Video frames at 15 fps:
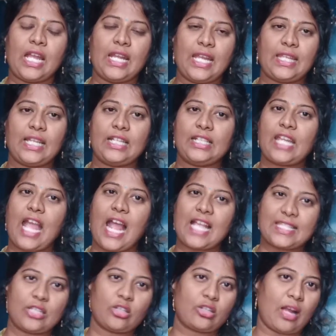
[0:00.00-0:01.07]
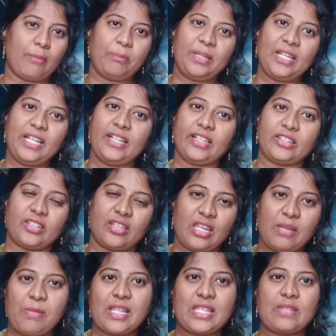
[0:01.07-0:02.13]
లేదంటే అసలు కంప్లీట్గా త్రీ
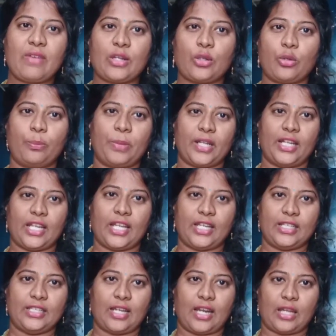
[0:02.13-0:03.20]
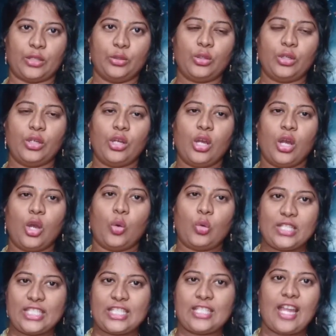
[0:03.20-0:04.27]
మంత్స్ వరకు పీరియడ్ అనేది రాదు
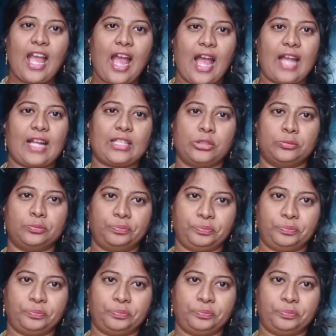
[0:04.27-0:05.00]
వచ్చినా ఆగదు